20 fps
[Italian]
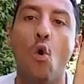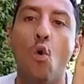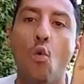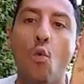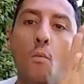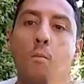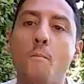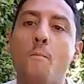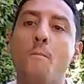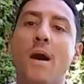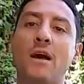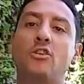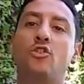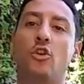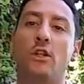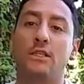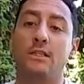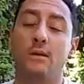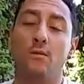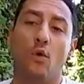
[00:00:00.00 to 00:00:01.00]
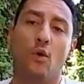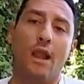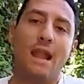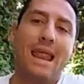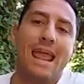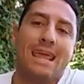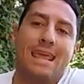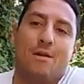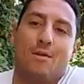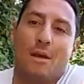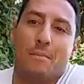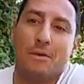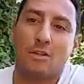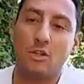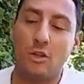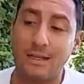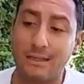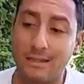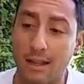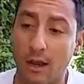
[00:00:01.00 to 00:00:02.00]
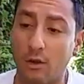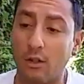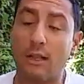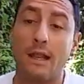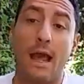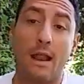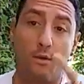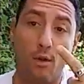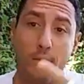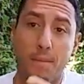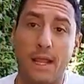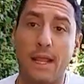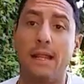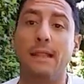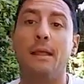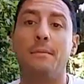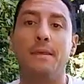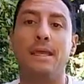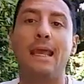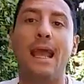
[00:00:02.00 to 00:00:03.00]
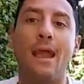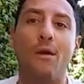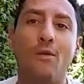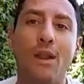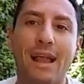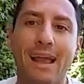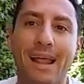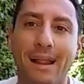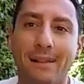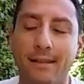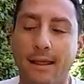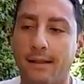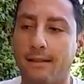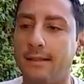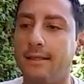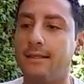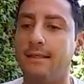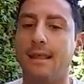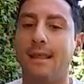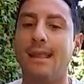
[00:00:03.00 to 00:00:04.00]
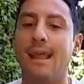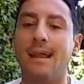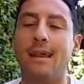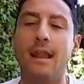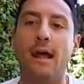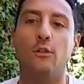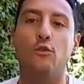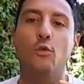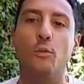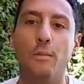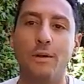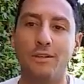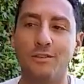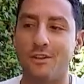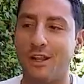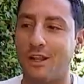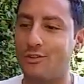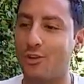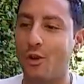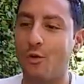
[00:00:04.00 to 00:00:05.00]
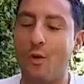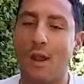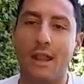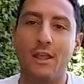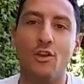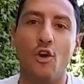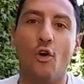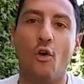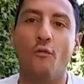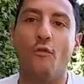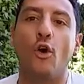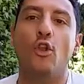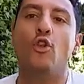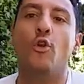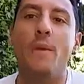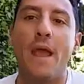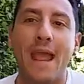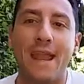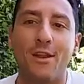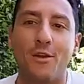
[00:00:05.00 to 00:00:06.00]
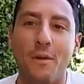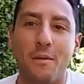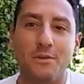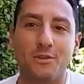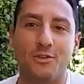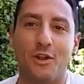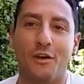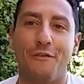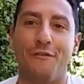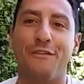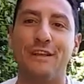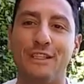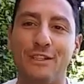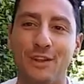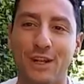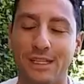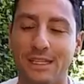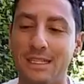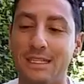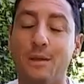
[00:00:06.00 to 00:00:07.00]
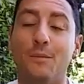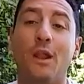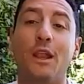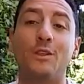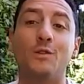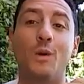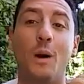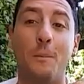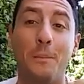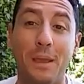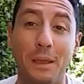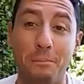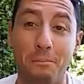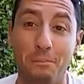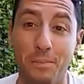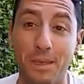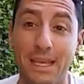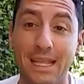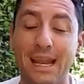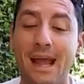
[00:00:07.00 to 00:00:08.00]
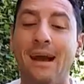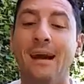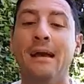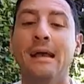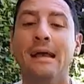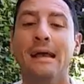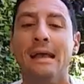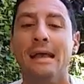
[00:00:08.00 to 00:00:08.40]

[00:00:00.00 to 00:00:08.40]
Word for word: un bacione Simona, lei è una persona straordinaria, una mia grande amica e una grande artista che ha creato un personaggio al quale io voglio bene, ormai mi sono affezionatissimo alla sua Peppina,